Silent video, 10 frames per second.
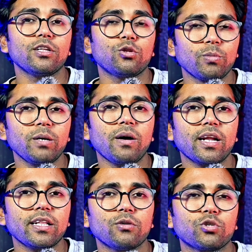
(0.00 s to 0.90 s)
थे तुमने
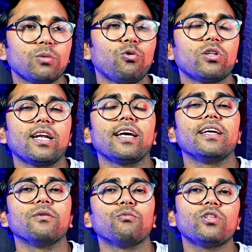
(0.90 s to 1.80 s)
मारे थे उसने बोलता
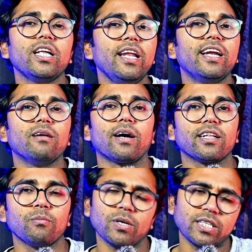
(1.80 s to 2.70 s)
नहीं वो दिल्ली ने
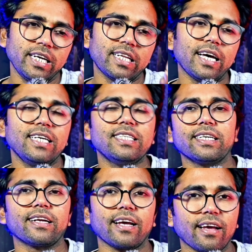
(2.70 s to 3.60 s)
मारे थे बस इतना ही
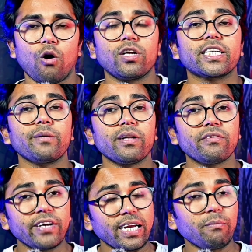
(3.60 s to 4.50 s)
जिक्र है और इसके बाद
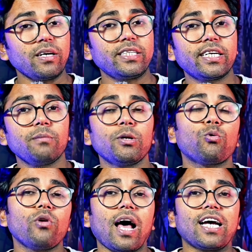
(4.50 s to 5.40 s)
विक्रम का जिक्र
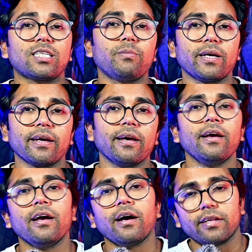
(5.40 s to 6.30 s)
बिल्कुल लास्ट में है
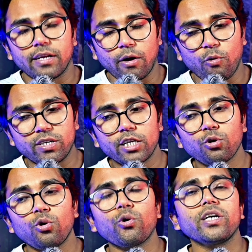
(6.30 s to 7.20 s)
वैसे
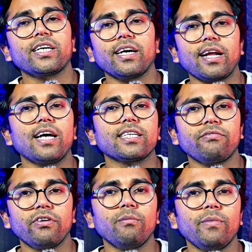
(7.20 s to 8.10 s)
तो लोकेश कनक राज की
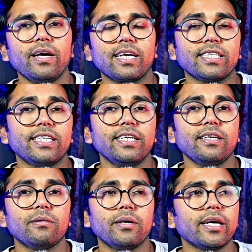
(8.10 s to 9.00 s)
फिल्म में किसी
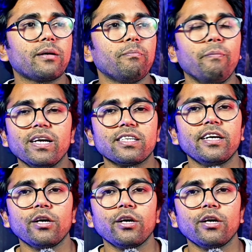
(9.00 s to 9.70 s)
एक मेजर